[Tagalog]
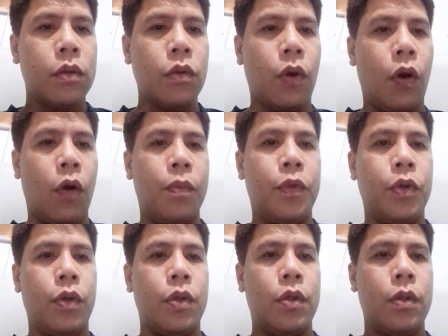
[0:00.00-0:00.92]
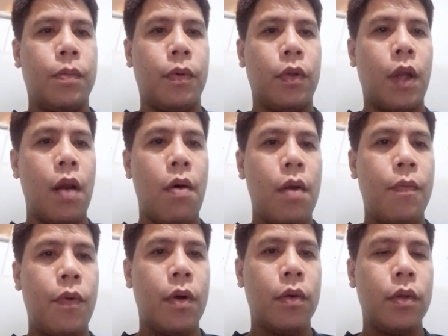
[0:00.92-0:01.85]
Toll of Choice. Pero dalawa lang
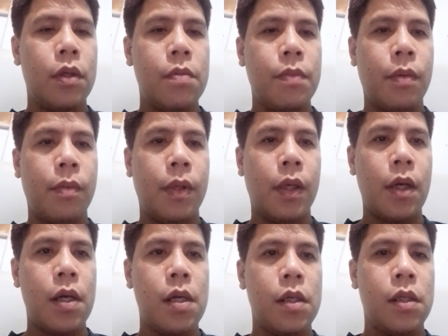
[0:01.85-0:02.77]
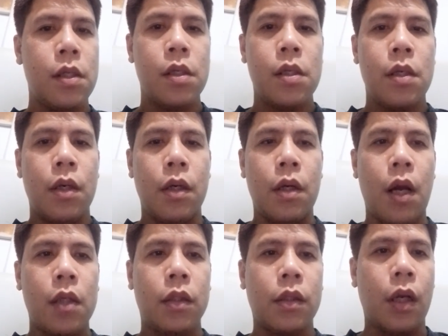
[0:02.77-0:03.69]
po ako din. Primera,
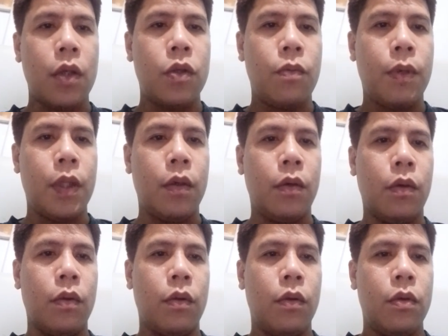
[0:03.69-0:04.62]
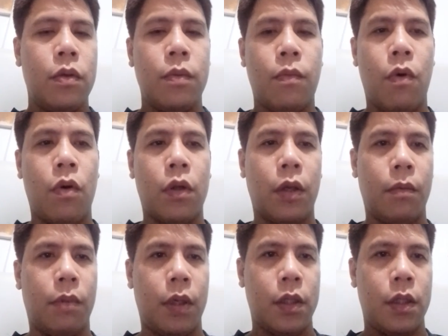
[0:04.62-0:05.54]
Rockstar Show Panigondo. Morning
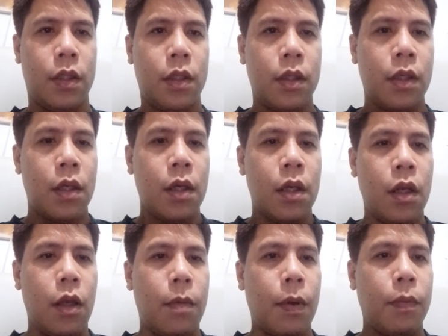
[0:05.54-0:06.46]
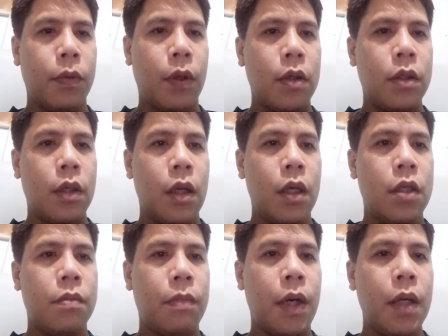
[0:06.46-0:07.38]
Breeze. Lipat po tayo sa
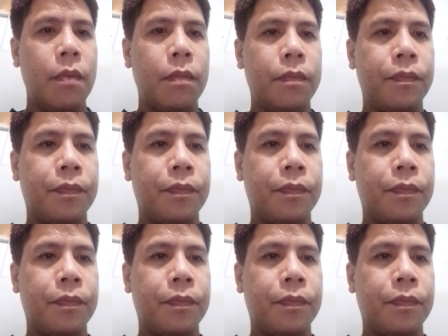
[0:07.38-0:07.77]
Race 5.